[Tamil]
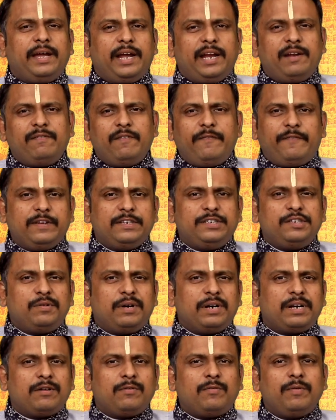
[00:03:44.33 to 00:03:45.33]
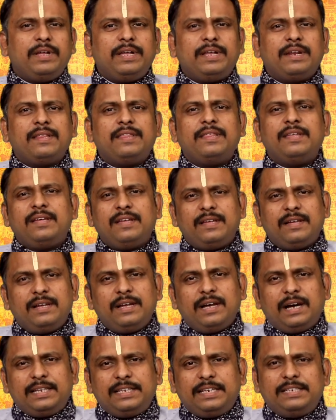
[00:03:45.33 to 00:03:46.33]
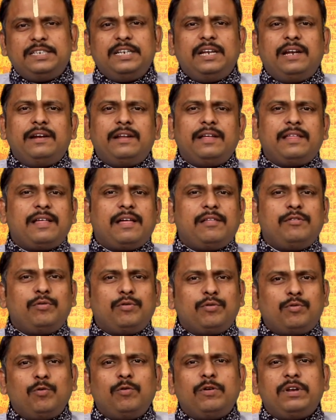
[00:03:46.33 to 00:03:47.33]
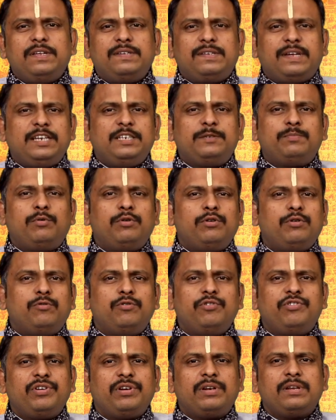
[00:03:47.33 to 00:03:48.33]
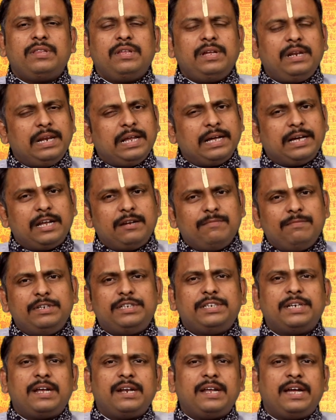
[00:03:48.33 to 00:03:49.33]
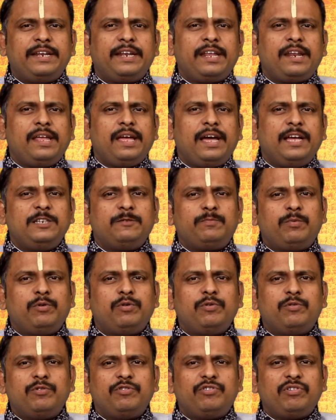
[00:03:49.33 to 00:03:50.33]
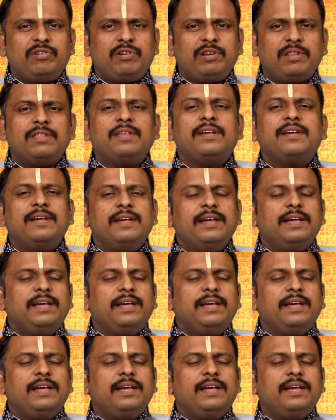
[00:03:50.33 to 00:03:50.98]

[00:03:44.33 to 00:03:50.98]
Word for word: எனவே ஃப்ரிட்ஜ் வாட்டர் குடிக்கிறது அந்த ஜில்லுன்னு ஏதாவது ஒரு கூல்ட்ரிங்க்ஸ் ஐஸ் போட்டு குடிச்சிடுறது இல்லை கரும்பு சாறு நிறைய ஐஸ் போட்டு குடிச்சிடுறது